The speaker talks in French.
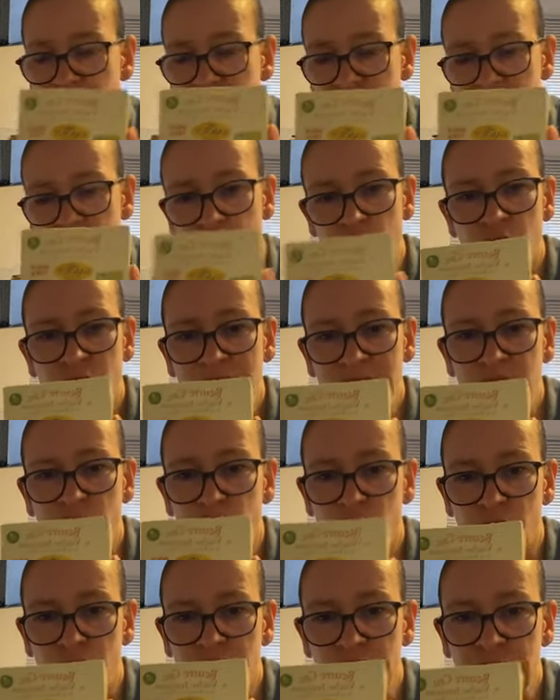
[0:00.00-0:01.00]
c'est celui-ci que
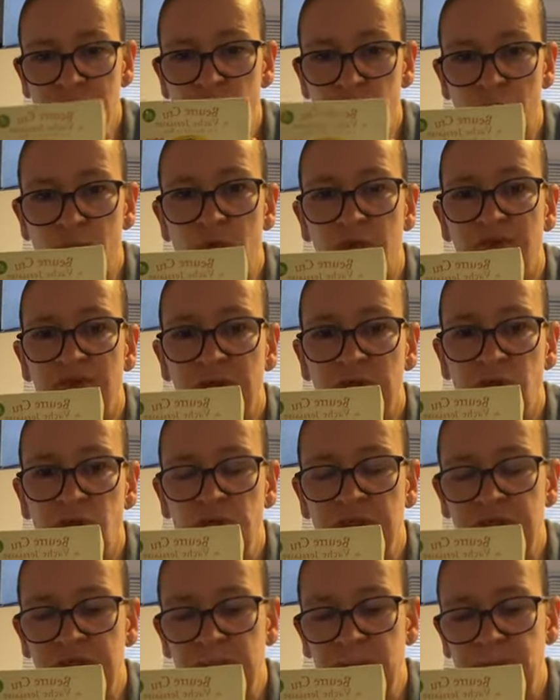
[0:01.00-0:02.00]
j'utilise moi pour faire du
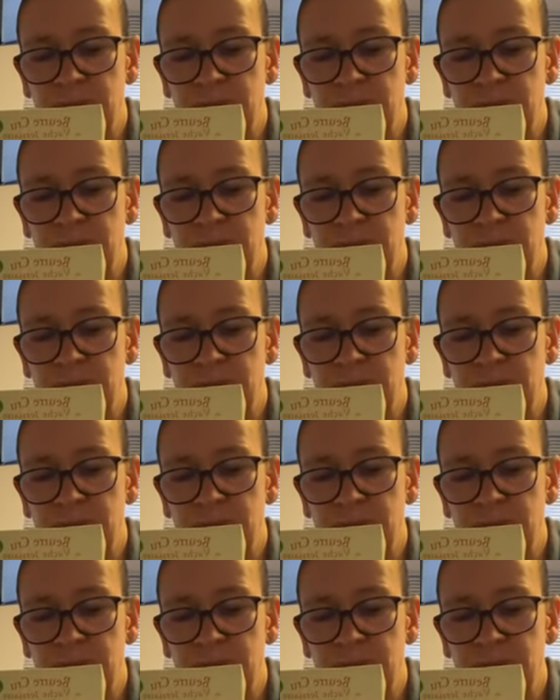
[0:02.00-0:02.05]
ghee.